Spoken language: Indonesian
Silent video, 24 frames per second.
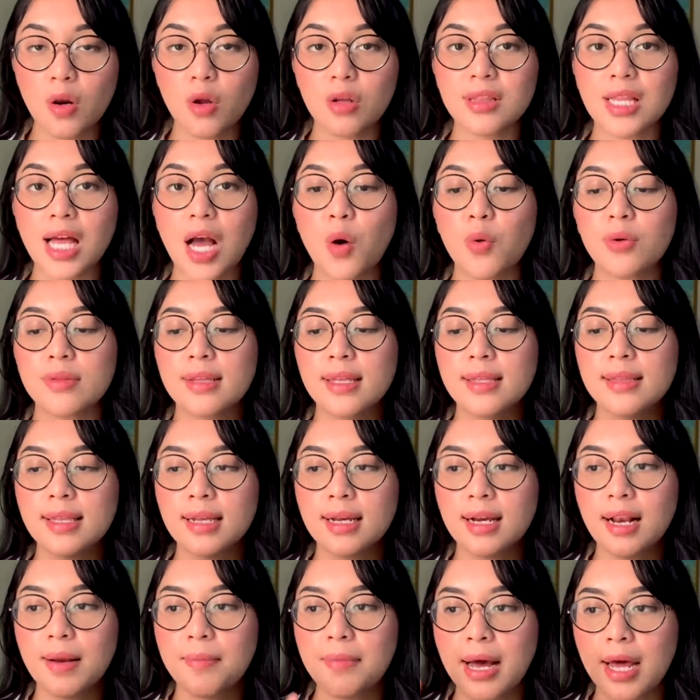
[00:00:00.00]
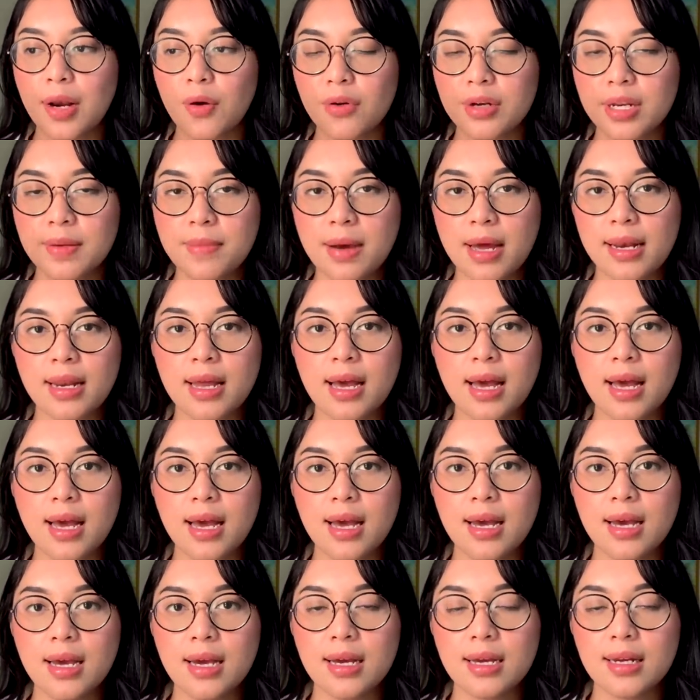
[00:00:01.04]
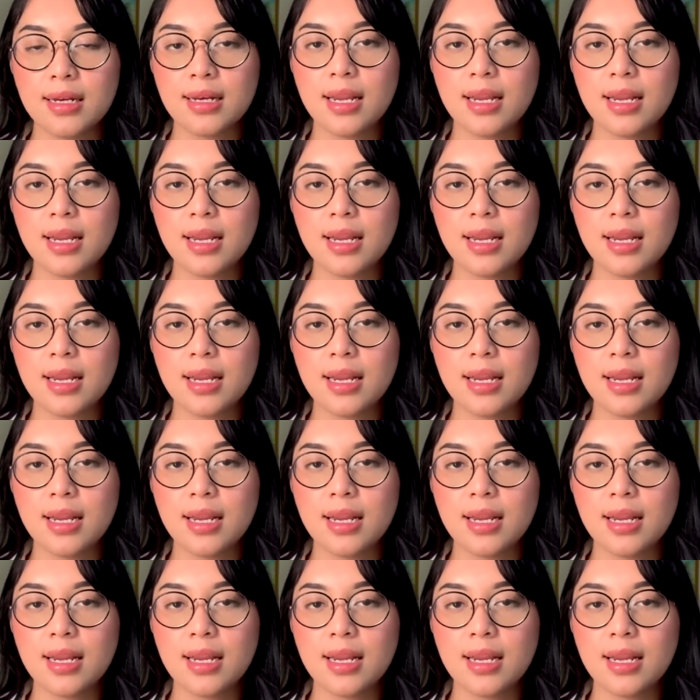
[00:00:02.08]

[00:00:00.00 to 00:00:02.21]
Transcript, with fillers: lo tahu titik kelemahan lo di mana